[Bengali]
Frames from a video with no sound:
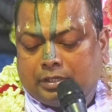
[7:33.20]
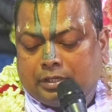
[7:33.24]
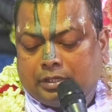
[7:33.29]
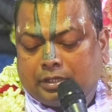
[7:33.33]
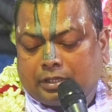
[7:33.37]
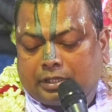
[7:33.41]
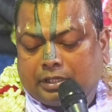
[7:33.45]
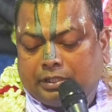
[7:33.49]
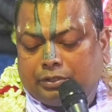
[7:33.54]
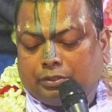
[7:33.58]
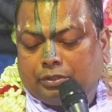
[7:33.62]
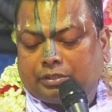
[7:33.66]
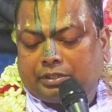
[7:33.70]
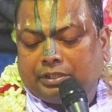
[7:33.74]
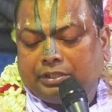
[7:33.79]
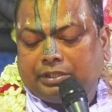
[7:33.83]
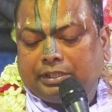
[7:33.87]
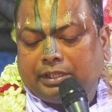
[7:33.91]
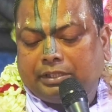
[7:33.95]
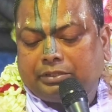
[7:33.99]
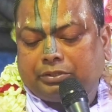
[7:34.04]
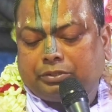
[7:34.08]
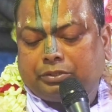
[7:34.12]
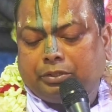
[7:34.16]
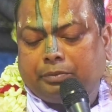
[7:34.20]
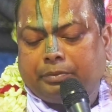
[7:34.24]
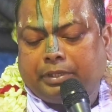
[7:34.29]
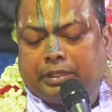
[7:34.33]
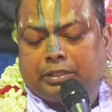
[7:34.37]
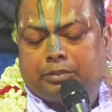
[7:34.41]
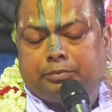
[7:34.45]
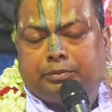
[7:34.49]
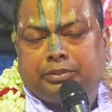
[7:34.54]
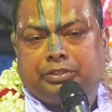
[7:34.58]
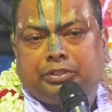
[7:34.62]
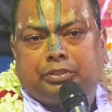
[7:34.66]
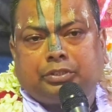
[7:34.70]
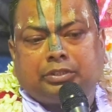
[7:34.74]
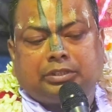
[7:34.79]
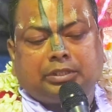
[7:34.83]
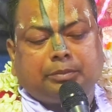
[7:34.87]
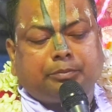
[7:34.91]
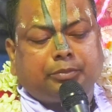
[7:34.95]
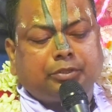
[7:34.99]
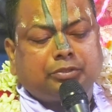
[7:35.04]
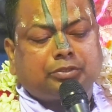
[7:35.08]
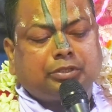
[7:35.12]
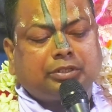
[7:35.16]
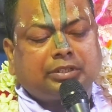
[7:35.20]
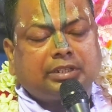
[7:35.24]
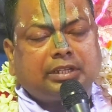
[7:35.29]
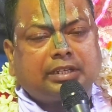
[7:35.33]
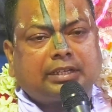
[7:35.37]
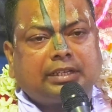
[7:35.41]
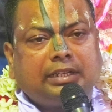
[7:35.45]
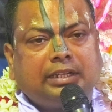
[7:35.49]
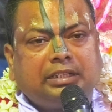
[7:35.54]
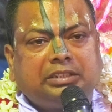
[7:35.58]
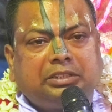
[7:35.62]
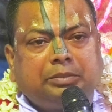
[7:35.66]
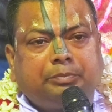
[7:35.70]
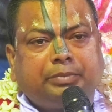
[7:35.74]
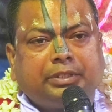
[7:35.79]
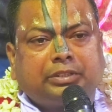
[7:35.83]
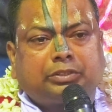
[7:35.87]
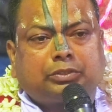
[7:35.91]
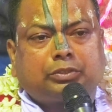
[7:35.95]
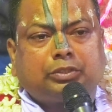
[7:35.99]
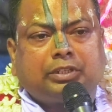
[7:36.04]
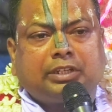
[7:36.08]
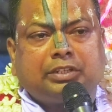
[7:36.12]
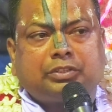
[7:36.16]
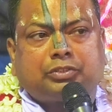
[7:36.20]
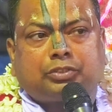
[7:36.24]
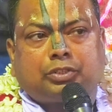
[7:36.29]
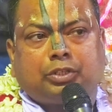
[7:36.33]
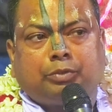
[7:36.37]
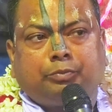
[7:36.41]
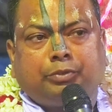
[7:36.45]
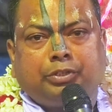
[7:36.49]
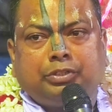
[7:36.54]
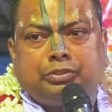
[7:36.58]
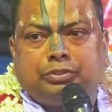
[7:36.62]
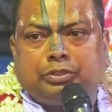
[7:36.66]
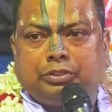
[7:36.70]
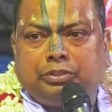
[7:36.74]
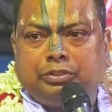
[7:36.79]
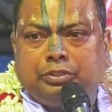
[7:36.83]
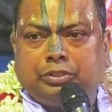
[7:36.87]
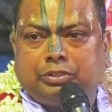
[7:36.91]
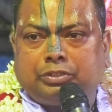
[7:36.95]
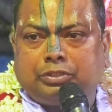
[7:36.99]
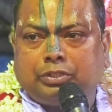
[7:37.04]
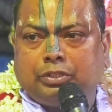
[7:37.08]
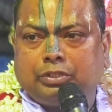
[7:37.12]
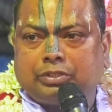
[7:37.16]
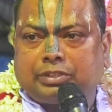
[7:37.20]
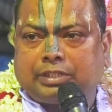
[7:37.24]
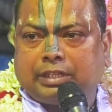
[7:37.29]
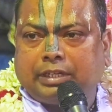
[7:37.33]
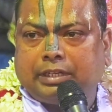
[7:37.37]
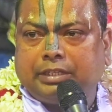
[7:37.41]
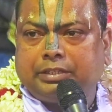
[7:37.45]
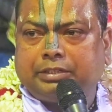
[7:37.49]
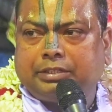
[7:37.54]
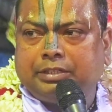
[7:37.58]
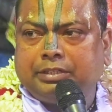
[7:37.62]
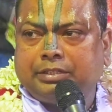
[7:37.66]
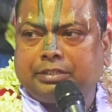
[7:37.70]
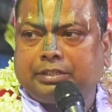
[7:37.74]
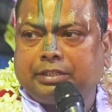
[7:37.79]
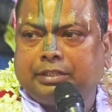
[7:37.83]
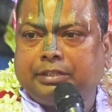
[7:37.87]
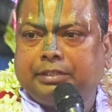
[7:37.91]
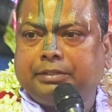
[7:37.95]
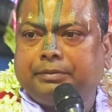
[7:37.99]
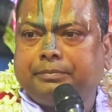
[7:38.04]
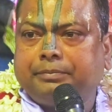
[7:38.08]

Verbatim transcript: কৃতকৃতার্থ ভাগবতী কথা প্রসঙ্গে কালাতিপাত করার সময় যদিও ছিল সাড়ে তিনটে